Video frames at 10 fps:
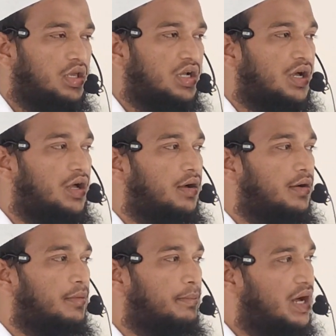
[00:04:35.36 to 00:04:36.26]
ఇక
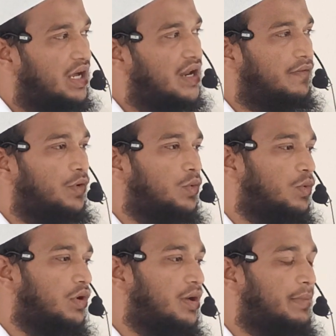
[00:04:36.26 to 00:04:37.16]
మానవుడు
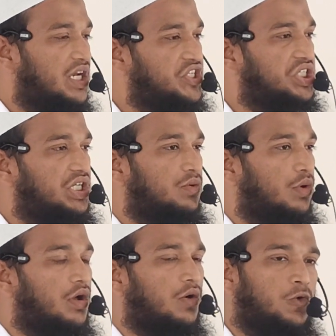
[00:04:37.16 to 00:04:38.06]
ఒక మనిషి
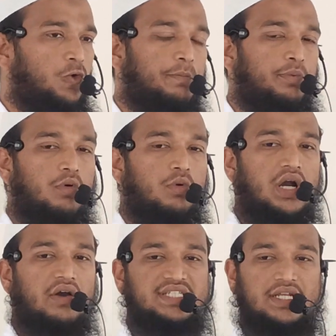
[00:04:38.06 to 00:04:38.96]
ఒక గ్రూప్
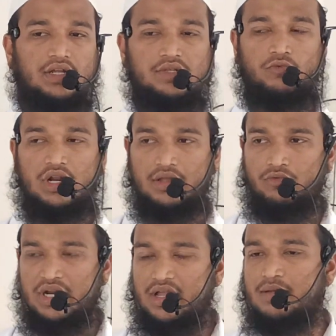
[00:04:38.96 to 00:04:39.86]
ఒక సర్
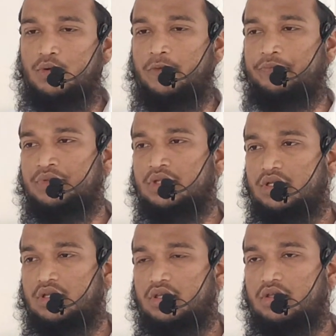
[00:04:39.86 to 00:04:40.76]
వర్గము
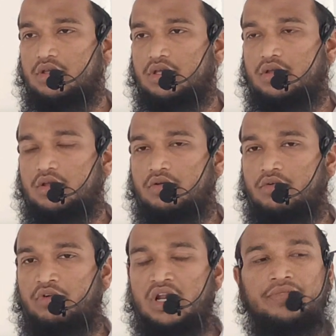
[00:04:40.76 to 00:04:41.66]

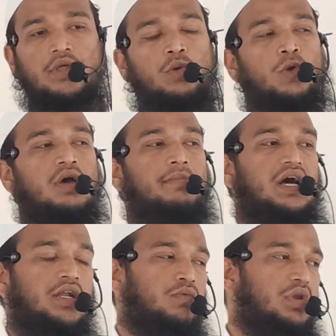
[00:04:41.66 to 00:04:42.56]
వారందరూ కూడా
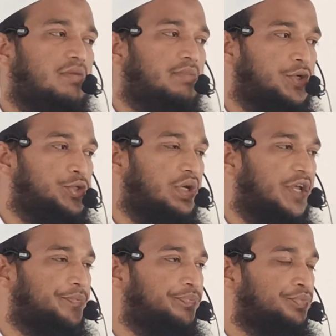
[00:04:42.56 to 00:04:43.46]
మానవులే
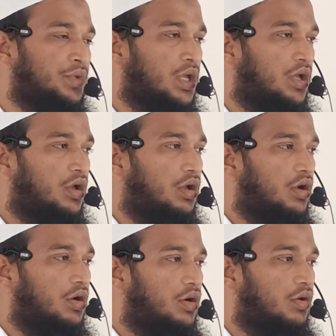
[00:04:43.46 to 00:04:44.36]
మనుషులే
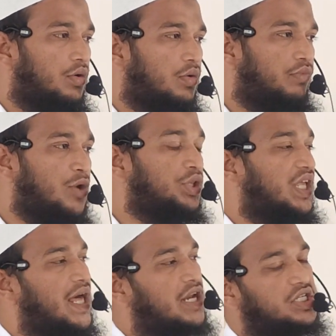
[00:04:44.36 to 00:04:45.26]
వారు
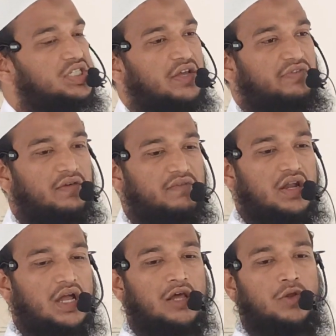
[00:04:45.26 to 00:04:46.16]
తయారు చేసినవి
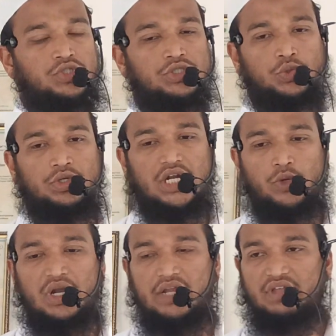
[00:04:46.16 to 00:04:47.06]
వారు
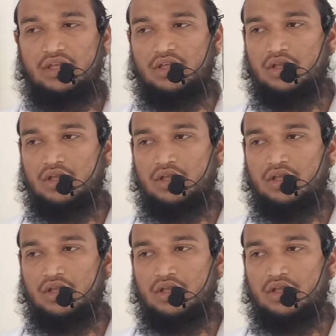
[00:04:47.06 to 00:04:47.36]
ఆలోచించుకున్నటువంటివి